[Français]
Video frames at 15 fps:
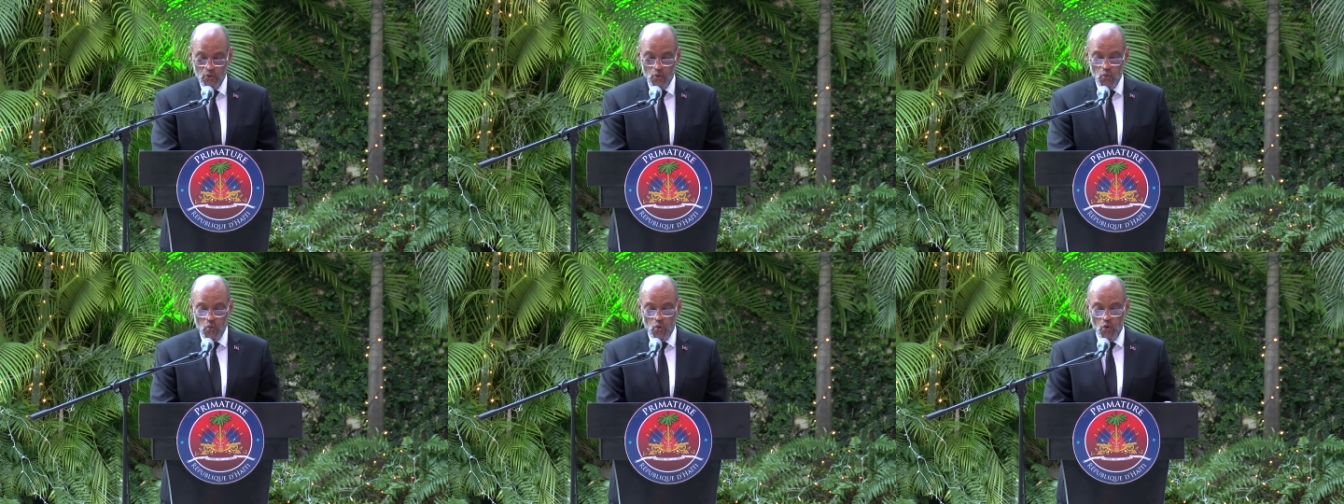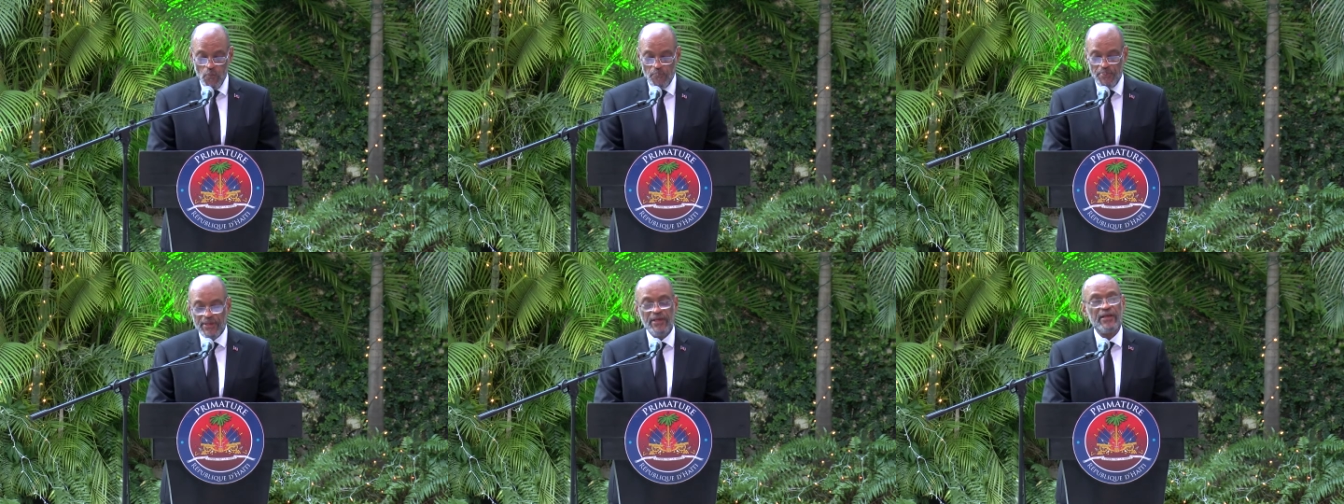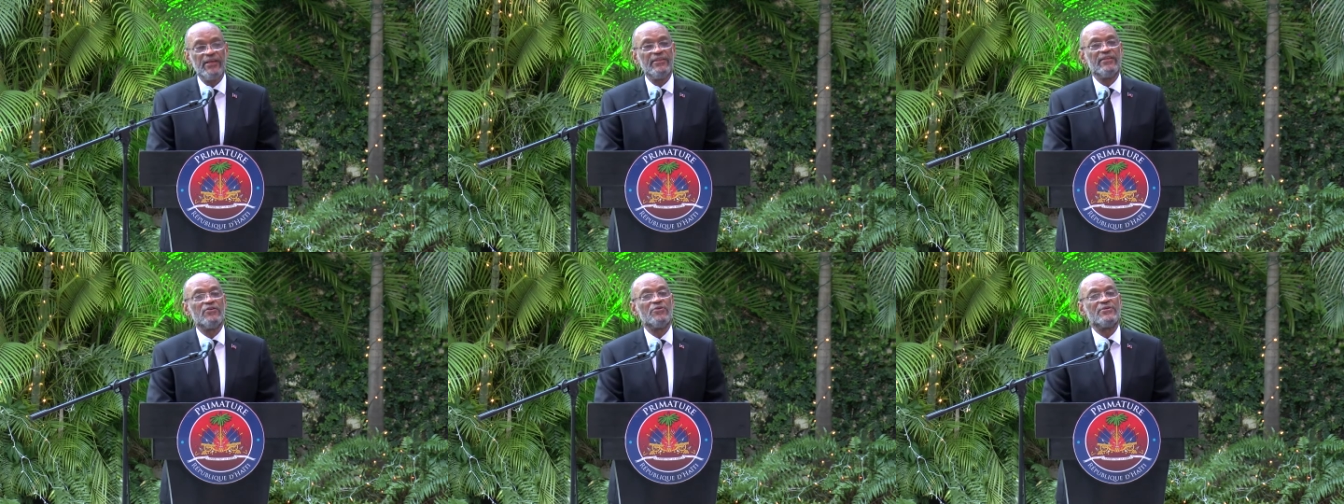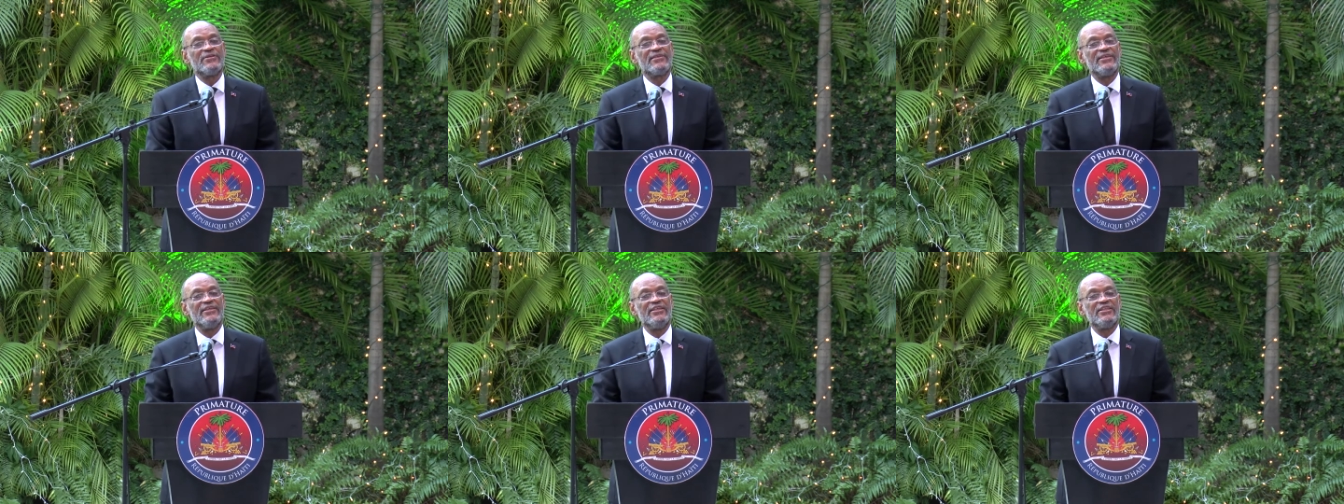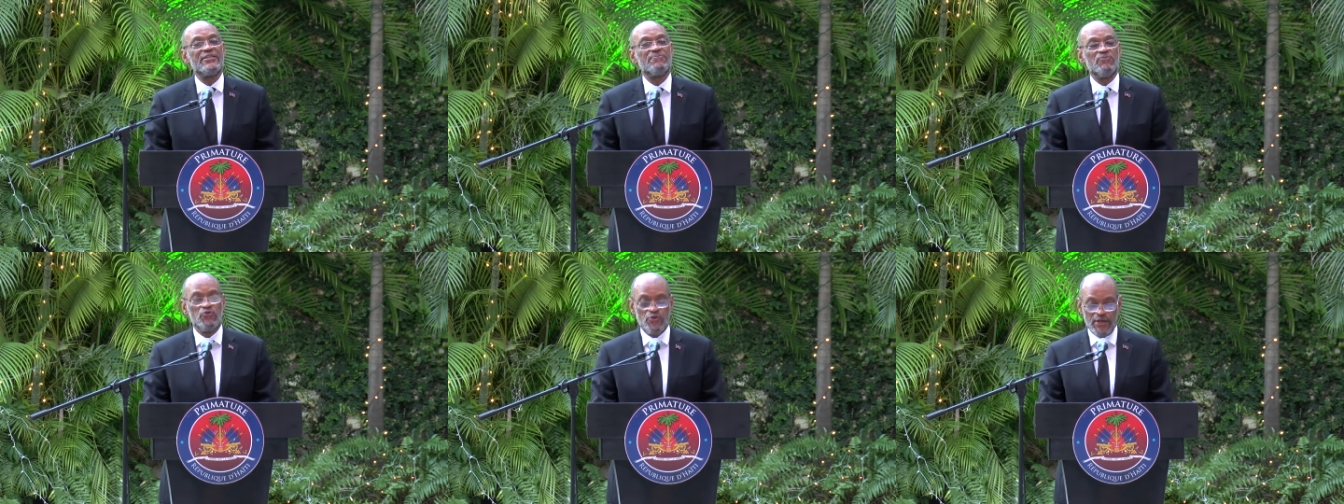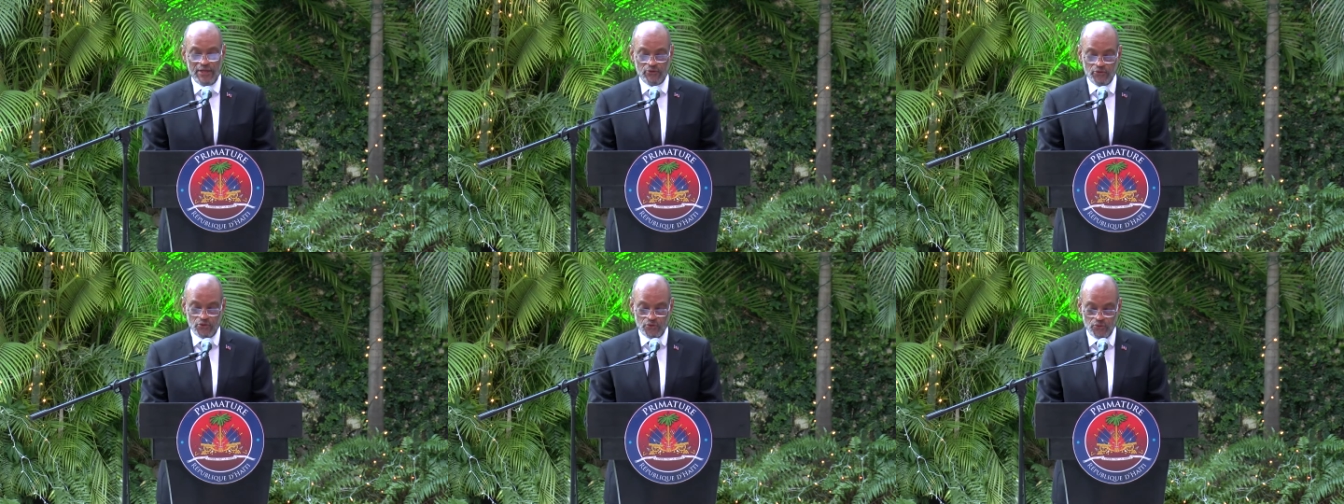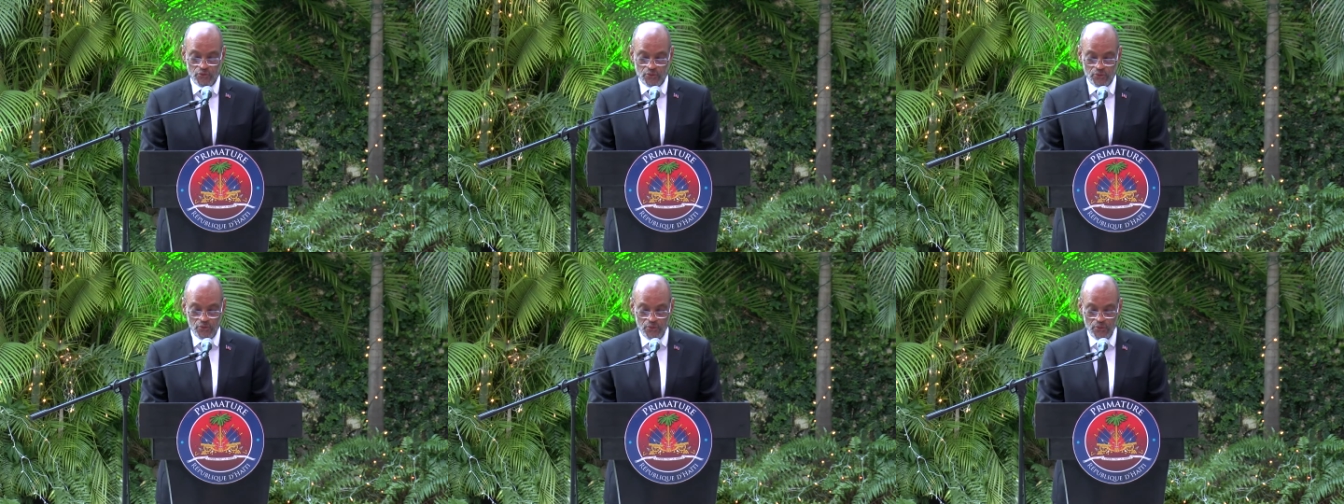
où ont péri dans le séisme du 14 août.